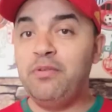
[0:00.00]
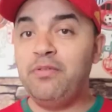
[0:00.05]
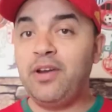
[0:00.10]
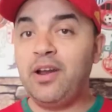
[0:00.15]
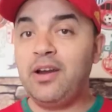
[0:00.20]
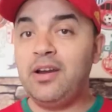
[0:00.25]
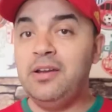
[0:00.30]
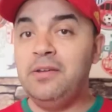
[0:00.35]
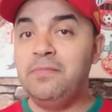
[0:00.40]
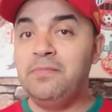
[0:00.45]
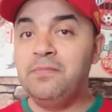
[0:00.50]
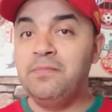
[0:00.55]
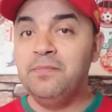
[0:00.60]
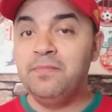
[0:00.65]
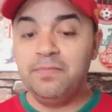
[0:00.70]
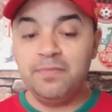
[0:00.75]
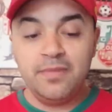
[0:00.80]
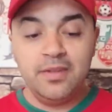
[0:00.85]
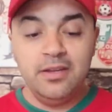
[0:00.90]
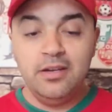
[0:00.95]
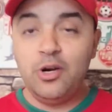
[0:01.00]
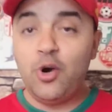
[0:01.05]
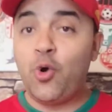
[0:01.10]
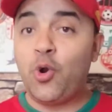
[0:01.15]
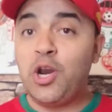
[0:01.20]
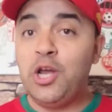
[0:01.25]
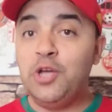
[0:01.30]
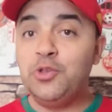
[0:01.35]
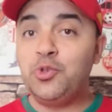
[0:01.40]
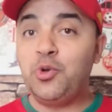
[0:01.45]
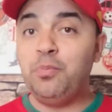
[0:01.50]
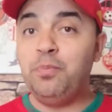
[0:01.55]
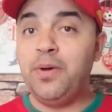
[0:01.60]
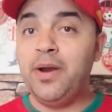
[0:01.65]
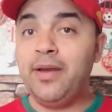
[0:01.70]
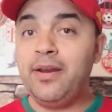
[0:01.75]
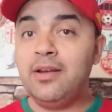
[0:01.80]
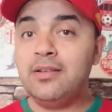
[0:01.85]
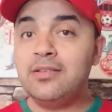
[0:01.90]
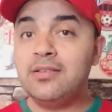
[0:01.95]
افريقي اورلاندو
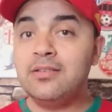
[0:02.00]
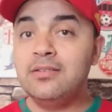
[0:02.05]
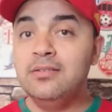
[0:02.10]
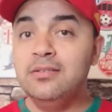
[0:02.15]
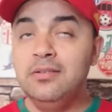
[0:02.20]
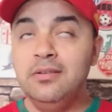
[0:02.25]
بايرات